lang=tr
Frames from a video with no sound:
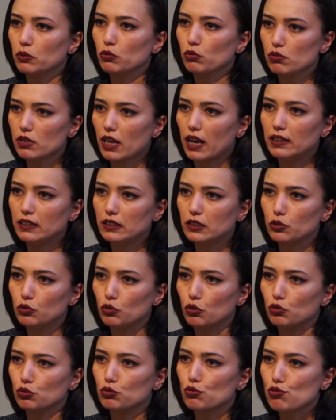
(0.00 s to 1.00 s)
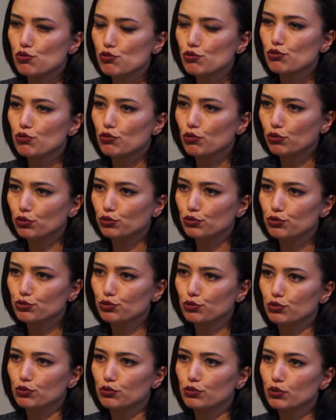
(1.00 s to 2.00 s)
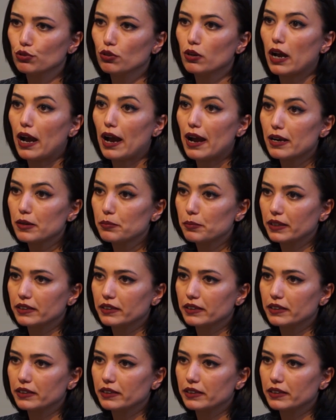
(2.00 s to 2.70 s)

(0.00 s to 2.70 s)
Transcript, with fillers: bir özellik yok. Çünkü oyunculuk her